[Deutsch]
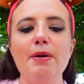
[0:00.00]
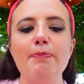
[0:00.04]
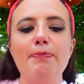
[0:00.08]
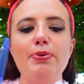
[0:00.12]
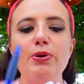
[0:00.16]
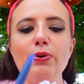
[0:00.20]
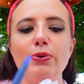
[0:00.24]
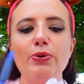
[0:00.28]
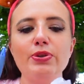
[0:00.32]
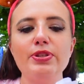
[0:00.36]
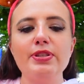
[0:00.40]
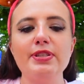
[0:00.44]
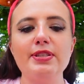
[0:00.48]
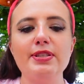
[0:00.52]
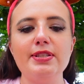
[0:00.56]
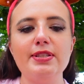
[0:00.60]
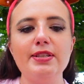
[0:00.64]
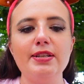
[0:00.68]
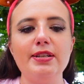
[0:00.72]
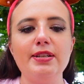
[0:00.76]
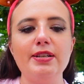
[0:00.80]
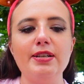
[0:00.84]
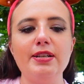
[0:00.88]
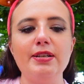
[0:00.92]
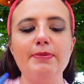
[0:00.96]
Plus
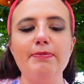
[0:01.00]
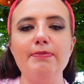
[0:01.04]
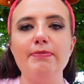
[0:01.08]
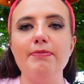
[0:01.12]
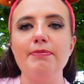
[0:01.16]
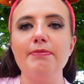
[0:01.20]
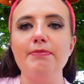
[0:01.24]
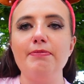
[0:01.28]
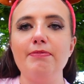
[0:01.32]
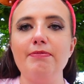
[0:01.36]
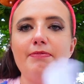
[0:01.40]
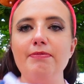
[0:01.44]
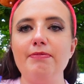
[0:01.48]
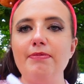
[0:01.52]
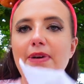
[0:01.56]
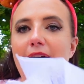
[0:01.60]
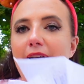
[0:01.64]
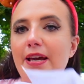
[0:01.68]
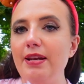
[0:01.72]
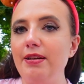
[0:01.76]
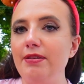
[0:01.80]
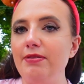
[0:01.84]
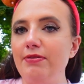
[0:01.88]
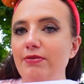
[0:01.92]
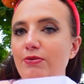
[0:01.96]
ähm,
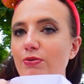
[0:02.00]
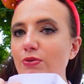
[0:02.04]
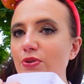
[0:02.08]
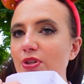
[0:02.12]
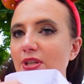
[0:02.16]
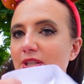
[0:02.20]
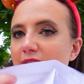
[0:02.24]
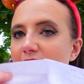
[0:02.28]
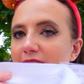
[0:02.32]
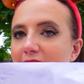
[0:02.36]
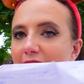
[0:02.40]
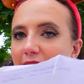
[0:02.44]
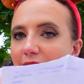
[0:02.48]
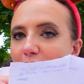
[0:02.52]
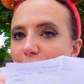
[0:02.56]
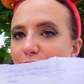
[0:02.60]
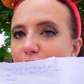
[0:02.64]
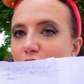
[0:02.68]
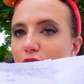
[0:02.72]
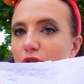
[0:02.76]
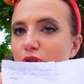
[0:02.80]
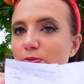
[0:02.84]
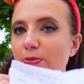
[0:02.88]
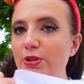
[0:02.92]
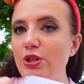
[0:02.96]
einen, Notizzettel
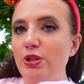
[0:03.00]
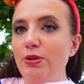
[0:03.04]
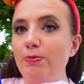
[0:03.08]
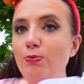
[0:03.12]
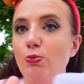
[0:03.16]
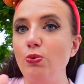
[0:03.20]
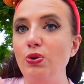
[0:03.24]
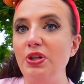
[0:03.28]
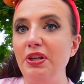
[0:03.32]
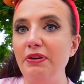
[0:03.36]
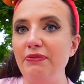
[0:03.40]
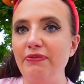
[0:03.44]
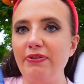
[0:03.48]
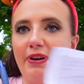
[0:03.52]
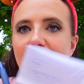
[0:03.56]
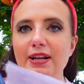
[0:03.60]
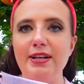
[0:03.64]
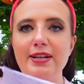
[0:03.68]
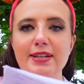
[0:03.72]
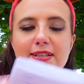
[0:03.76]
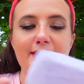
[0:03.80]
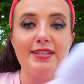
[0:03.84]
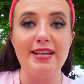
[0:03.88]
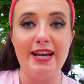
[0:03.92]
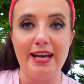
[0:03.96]
für zum Beispiel Moni,
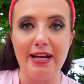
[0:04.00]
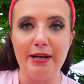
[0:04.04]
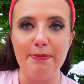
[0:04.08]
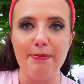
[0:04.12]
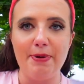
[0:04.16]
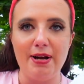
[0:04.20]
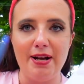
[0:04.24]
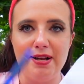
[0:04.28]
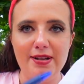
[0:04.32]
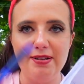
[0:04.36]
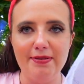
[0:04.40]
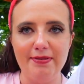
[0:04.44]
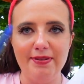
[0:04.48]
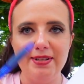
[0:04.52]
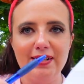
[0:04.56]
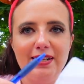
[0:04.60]
äh, zeig mal.